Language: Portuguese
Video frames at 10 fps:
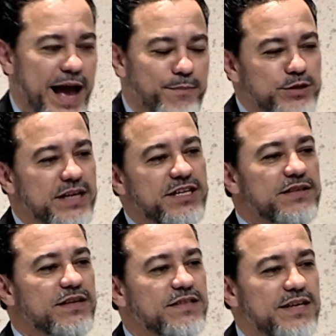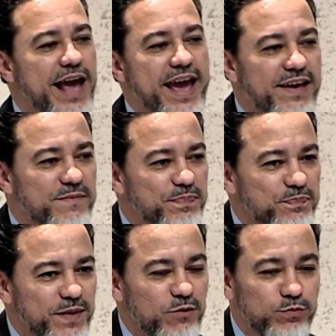A música diz assim: Ei,
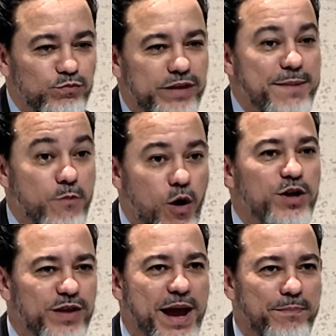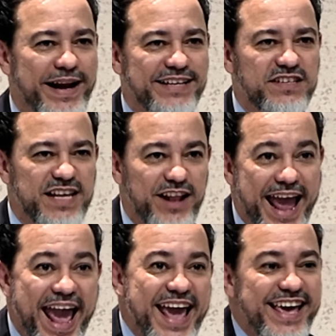um, um demônio né, aparece dizendo:
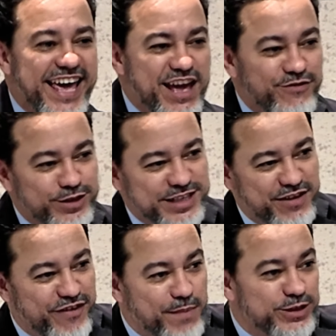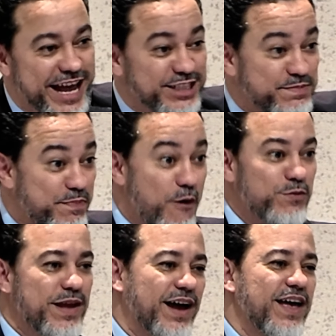Ei, quem é você? Vamos,
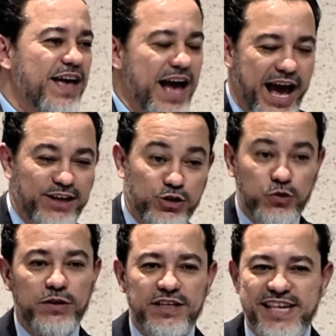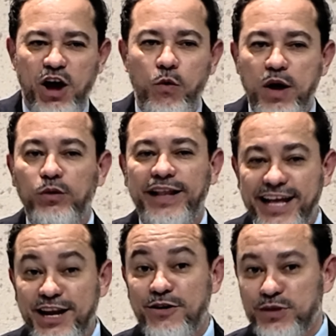responda. Aí Judas, que é o eu
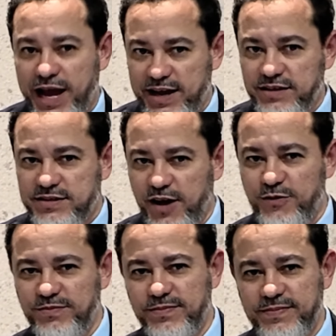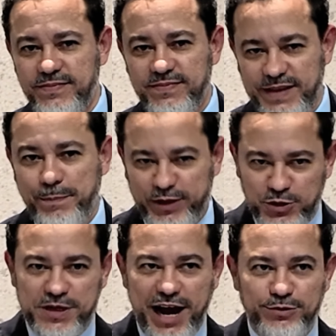lírico da canção, na
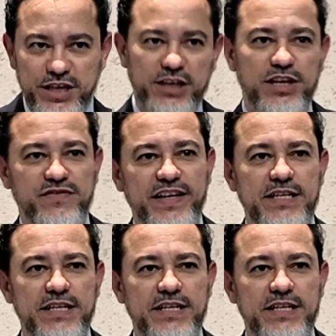pessoa de Raul Seixas, vai